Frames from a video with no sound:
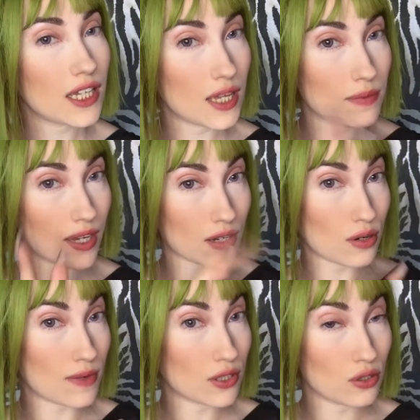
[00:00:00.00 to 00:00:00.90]
e mi
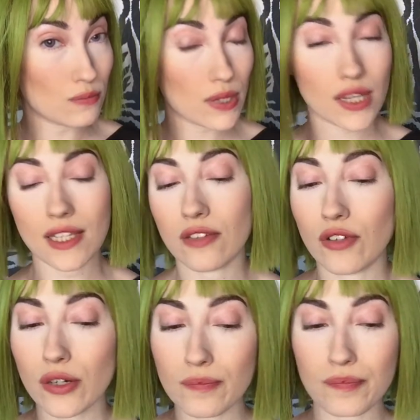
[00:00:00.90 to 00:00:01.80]
raccomando non
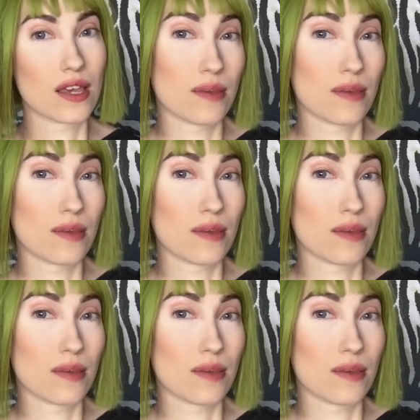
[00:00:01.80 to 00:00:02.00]
perdetevelo